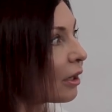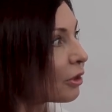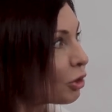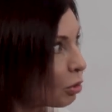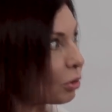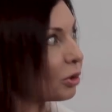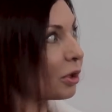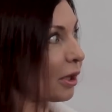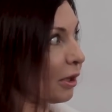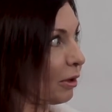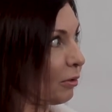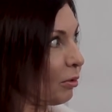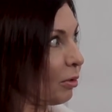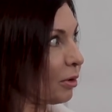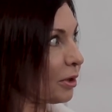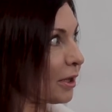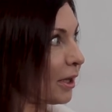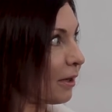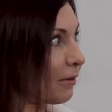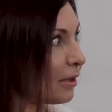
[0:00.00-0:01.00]
четко его
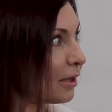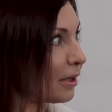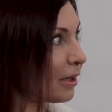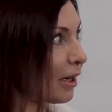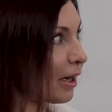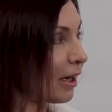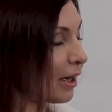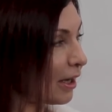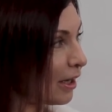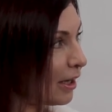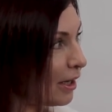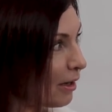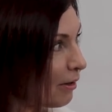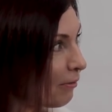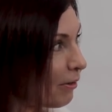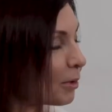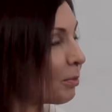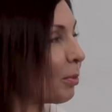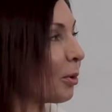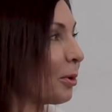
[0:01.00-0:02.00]
словила и
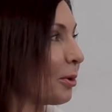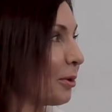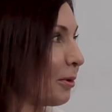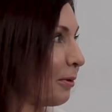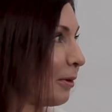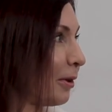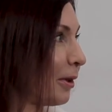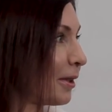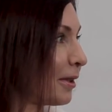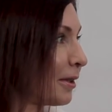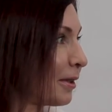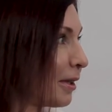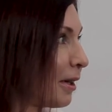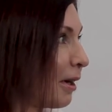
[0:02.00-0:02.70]
воспользовалась.